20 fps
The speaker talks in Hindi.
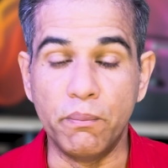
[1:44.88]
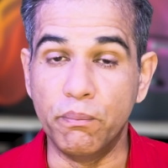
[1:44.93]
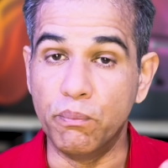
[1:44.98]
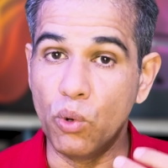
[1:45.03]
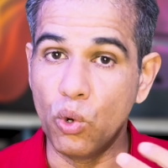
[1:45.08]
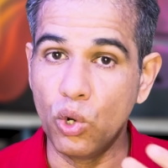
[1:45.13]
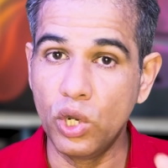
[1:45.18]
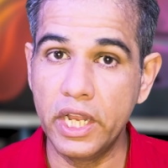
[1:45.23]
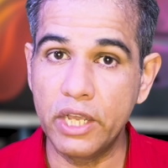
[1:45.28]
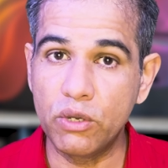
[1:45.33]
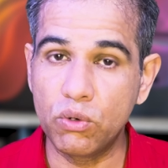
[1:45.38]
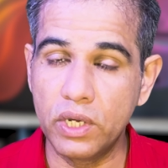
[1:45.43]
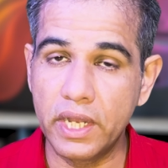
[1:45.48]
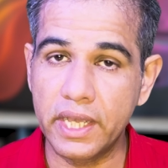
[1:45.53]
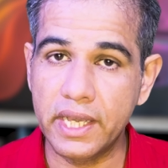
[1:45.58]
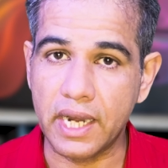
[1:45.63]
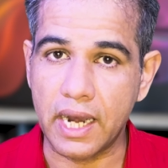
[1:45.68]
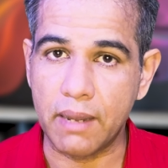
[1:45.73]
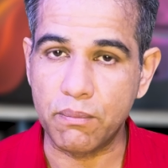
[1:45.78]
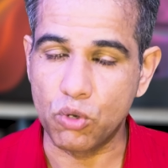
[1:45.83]
बोलने को
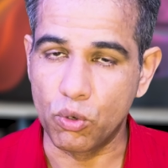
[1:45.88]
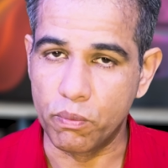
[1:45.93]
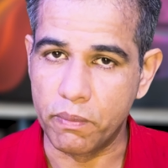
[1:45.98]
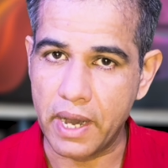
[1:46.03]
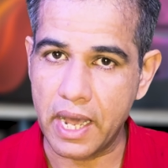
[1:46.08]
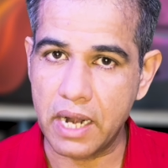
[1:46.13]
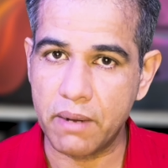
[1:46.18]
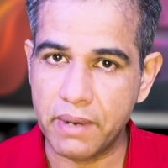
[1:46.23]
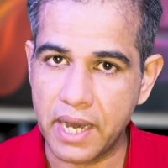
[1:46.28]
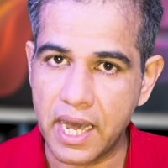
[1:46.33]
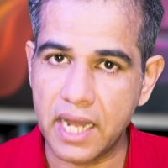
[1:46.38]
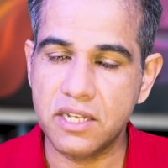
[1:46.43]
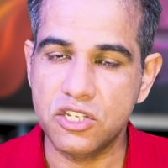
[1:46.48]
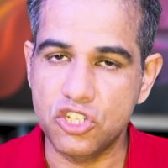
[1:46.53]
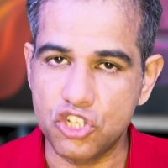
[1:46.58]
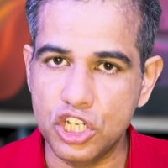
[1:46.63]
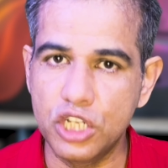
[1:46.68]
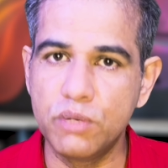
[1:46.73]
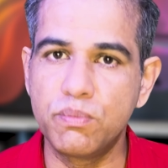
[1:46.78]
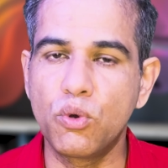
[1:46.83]
लेकर आपको बार बार
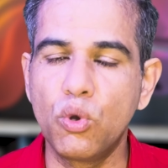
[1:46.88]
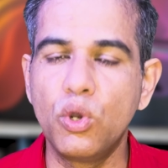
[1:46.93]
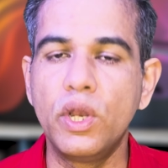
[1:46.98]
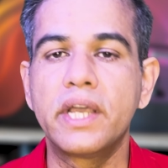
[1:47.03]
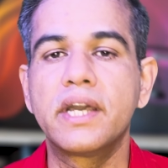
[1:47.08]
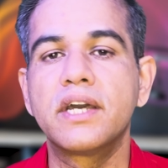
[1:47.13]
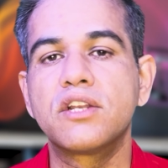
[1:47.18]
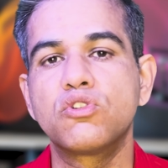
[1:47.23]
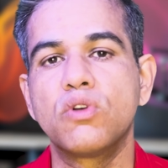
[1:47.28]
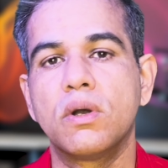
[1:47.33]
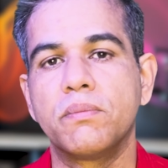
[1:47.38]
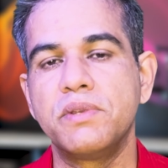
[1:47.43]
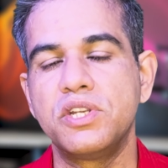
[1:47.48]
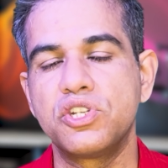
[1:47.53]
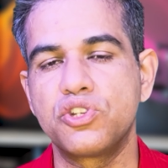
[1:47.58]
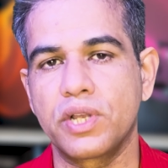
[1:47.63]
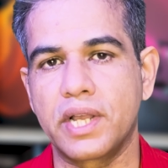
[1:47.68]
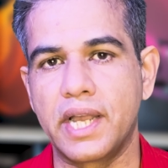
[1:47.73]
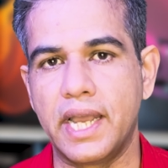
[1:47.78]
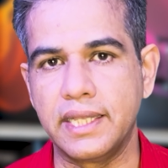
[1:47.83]
जीप को लेकर जो अपनी
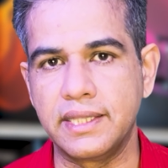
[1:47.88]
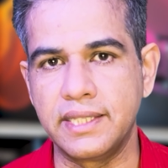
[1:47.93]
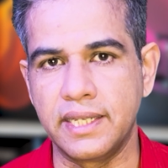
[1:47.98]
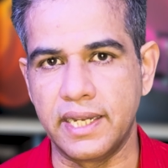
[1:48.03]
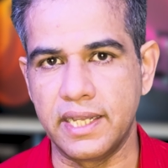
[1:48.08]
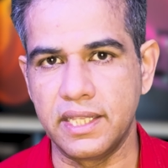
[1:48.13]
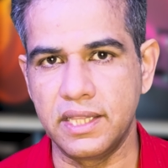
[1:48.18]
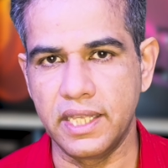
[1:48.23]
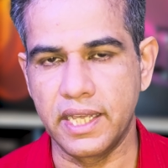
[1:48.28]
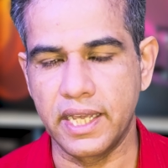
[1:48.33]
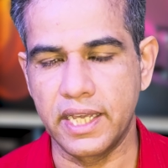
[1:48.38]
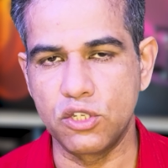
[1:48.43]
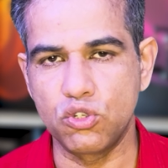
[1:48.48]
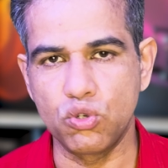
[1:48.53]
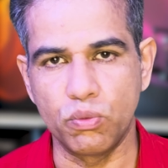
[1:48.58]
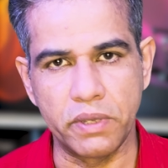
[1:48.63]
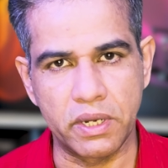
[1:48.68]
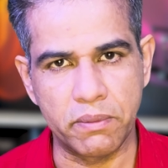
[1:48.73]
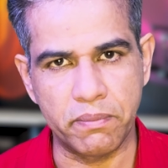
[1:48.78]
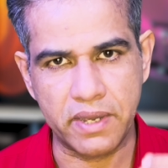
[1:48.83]
शिकायतें रहती हैं जो
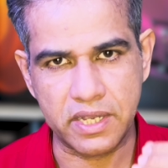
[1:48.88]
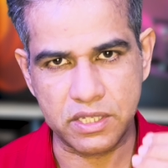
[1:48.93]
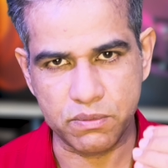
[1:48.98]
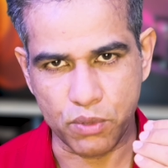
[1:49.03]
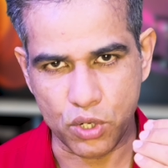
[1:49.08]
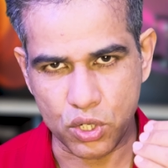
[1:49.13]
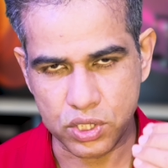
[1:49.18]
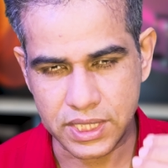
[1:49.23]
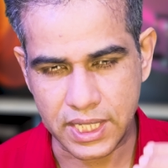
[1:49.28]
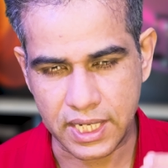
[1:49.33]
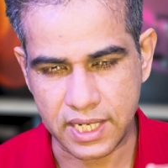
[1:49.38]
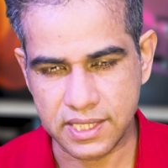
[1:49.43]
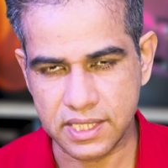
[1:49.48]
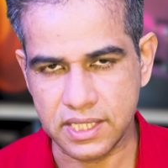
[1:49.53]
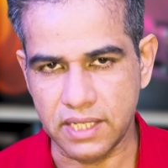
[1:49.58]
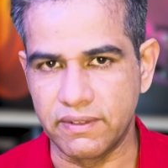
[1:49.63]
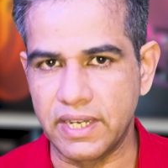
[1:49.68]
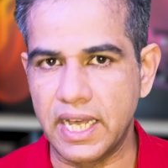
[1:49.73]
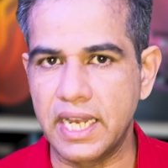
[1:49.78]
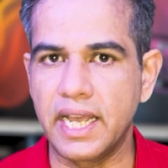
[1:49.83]
मेरे पास बहुत सारे
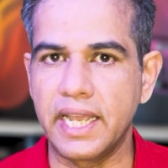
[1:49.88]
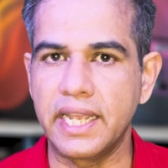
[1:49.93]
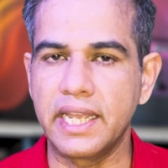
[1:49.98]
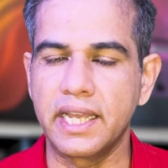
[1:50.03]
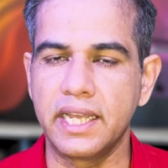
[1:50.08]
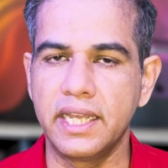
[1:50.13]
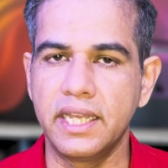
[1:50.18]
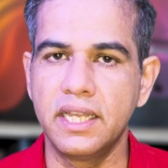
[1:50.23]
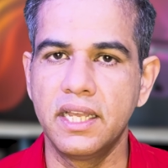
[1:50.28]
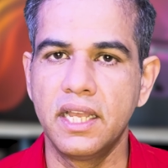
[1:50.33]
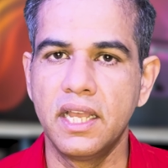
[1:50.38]
सवाल आए हैं